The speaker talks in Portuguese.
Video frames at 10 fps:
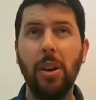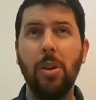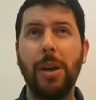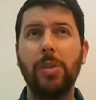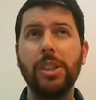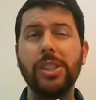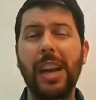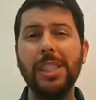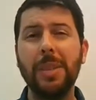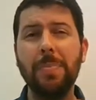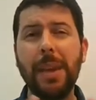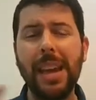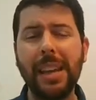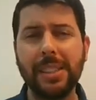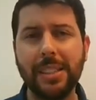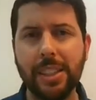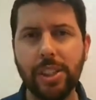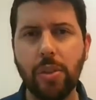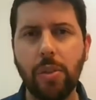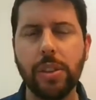uma quantidade imensa
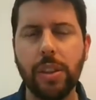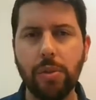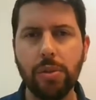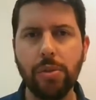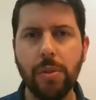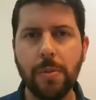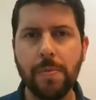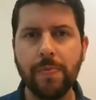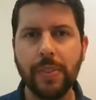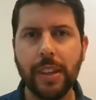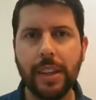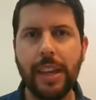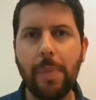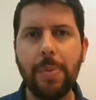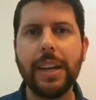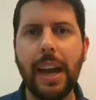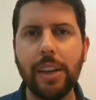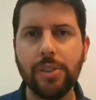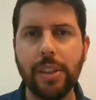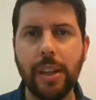de conteúdo e
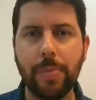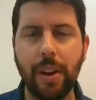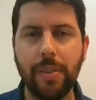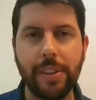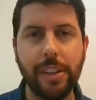aplicar isso na prova.